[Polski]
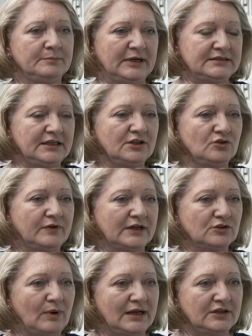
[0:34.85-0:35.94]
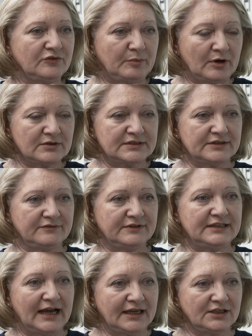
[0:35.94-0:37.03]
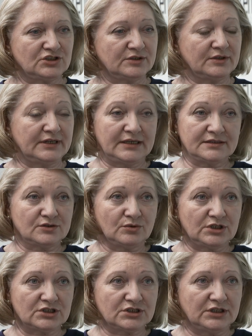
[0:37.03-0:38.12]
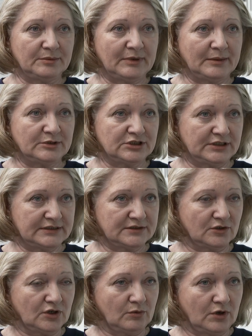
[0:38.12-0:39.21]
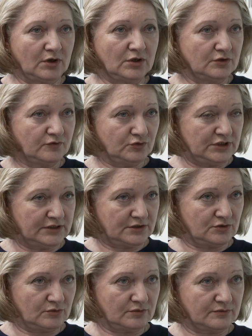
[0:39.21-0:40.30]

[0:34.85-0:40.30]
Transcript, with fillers: Pacjentów aktualnie w Polsce wydaje się, rejestru jeszcze nie mamy, że jest około 20.